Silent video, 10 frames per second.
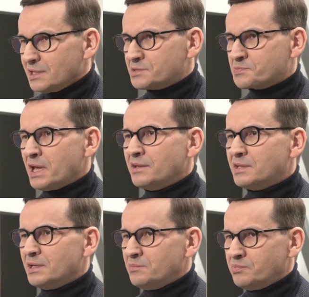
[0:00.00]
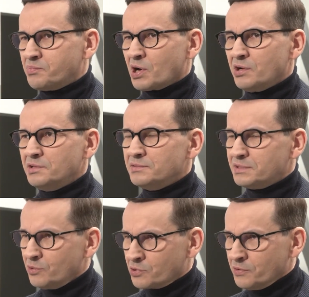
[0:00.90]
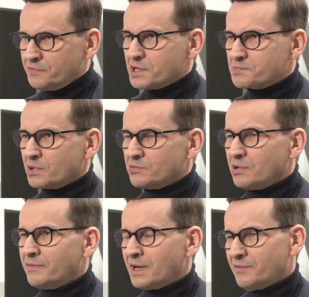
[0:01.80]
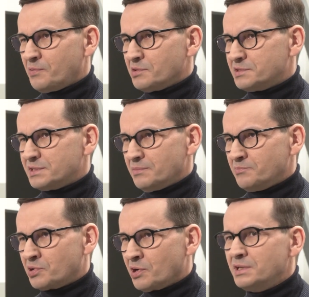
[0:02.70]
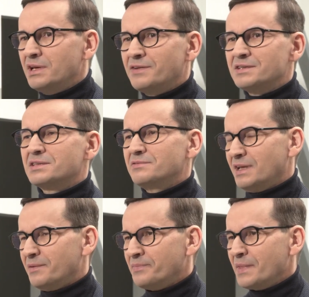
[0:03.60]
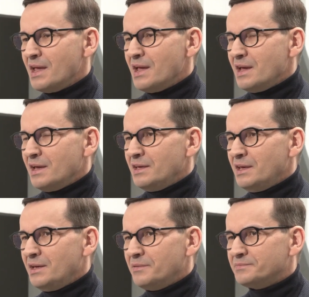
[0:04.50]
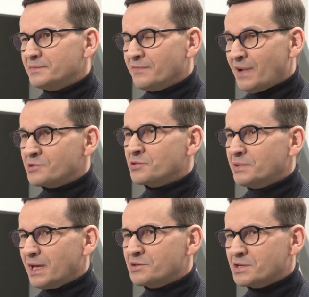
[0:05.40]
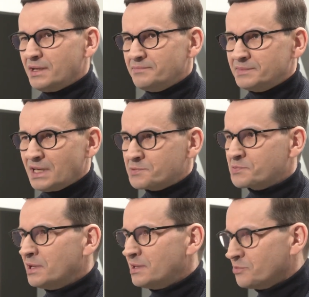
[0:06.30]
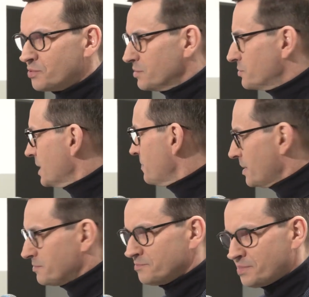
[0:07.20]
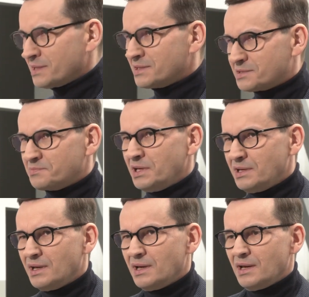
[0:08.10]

sprzęty, broń, również produkowana w Polsce, broń defensywna. I walczą także te sprzęty, które tutaj pan prezes mi